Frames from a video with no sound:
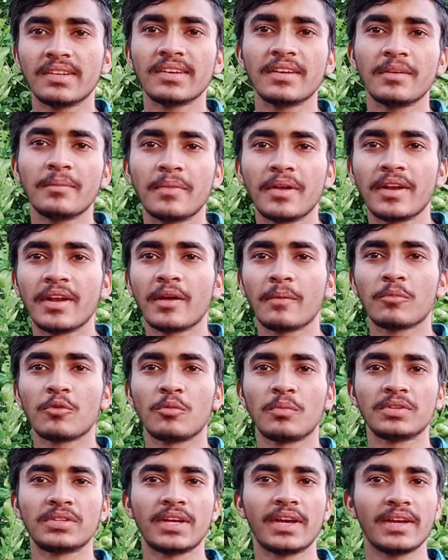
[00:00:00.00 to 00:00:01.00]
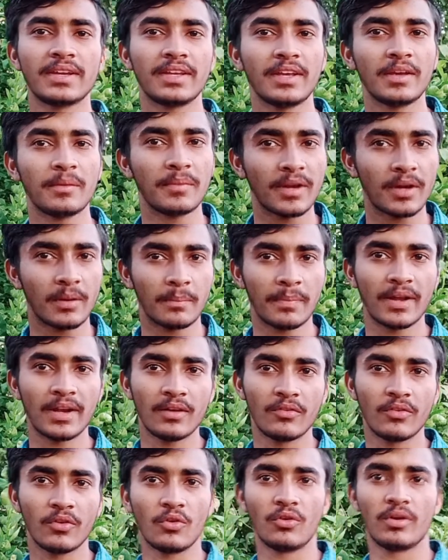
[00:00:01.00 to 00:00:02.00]
मैंने आपको बताया कि ये मेरा पहला
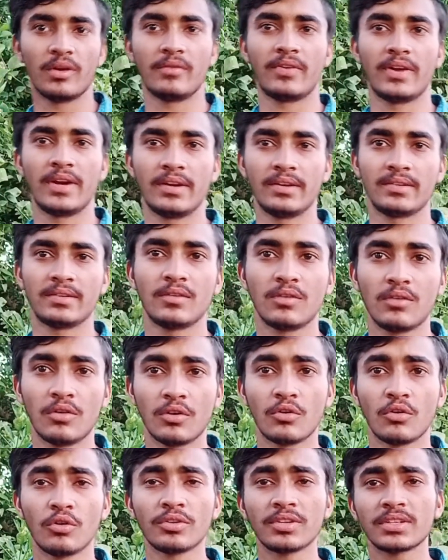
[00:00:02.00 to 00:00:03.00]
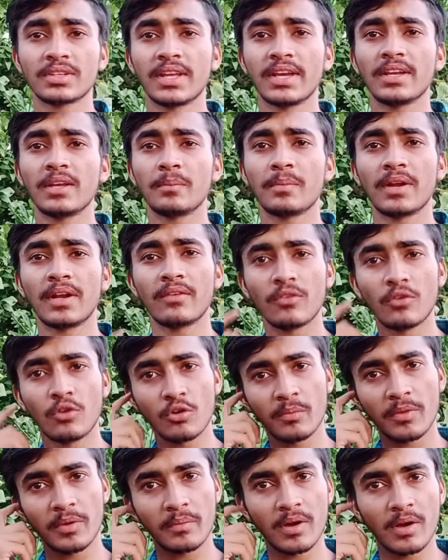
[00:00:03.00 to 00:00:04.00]
व्लॉग है फ्रेंड्स और हो सकता है कि पहले व्लॉग
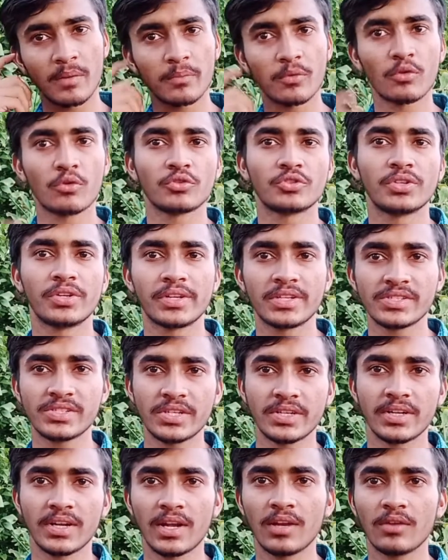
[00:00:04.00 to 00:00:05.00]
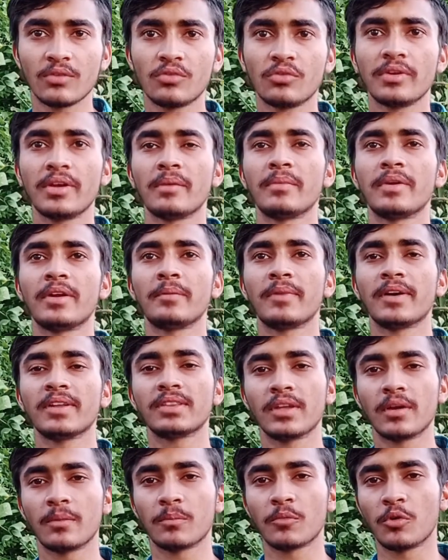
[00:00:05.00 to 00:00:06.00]
में मैं आपको कुछ इंटरेस्टिंग ना लगूँ या मेरी
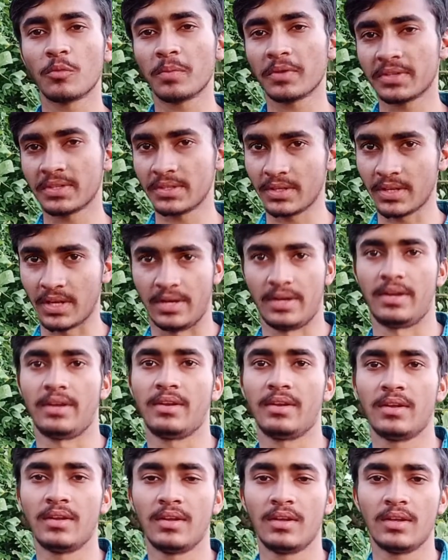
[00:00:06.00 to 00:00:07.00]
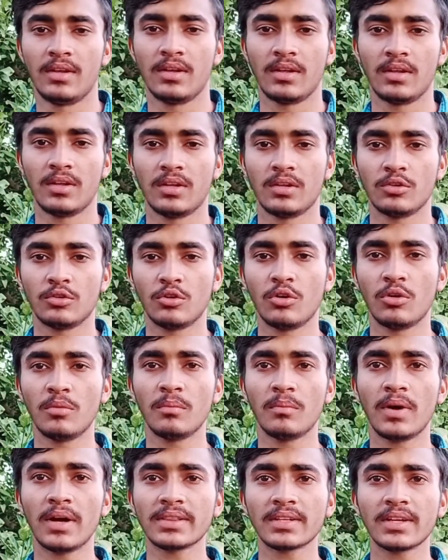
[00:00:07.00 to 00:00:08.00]
बातें आपको पसंद ना आए तो हम
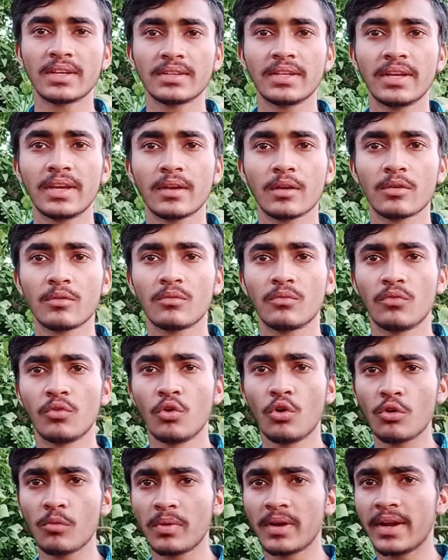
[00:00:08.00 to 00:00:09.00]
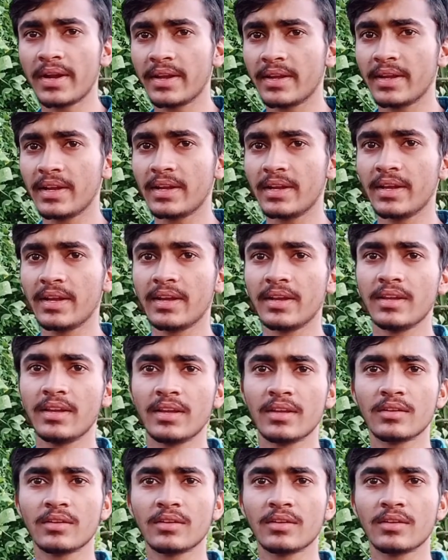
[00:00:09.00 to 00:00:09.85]
बात करते हैं व्लॉग बनाने के लिए ये